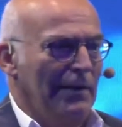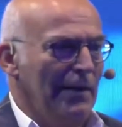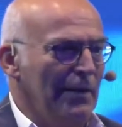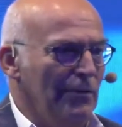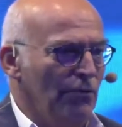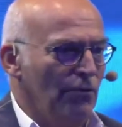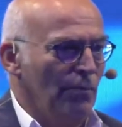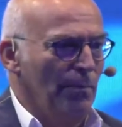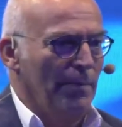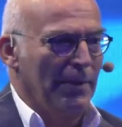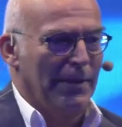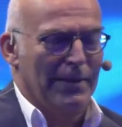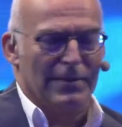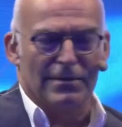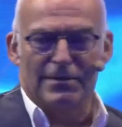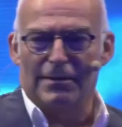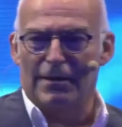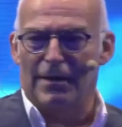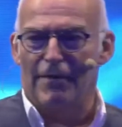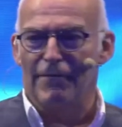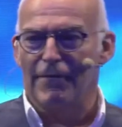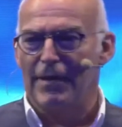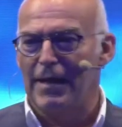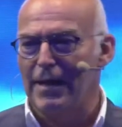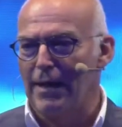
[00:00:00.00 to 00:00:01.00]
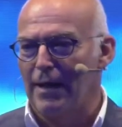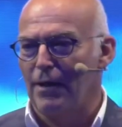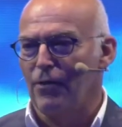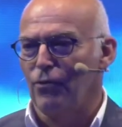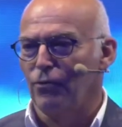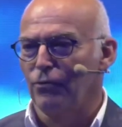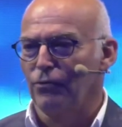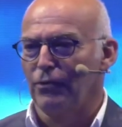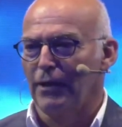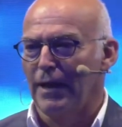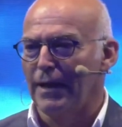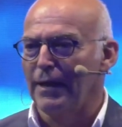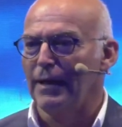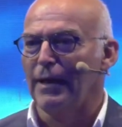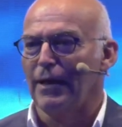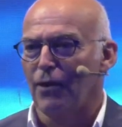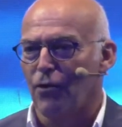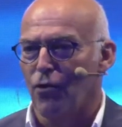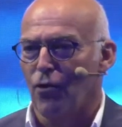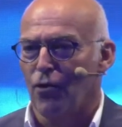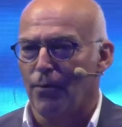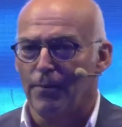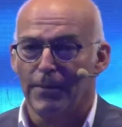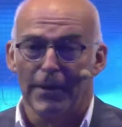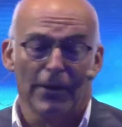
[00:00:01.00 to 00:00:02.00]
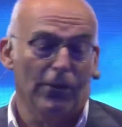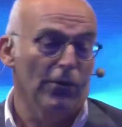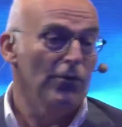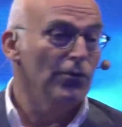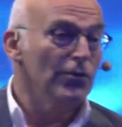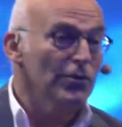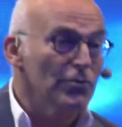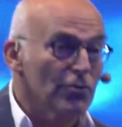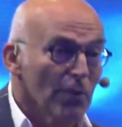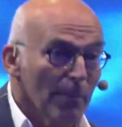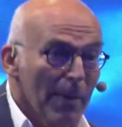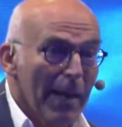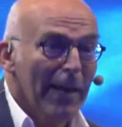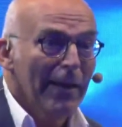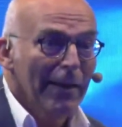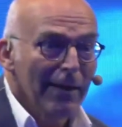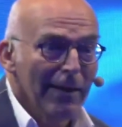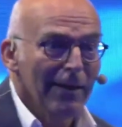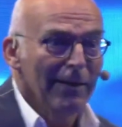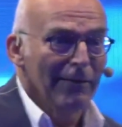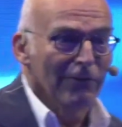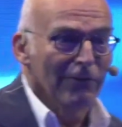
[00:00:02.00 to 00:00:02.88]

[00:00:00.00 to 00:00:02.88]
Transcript: attento perché se la vai a raccontare la copiano. Io dico, beh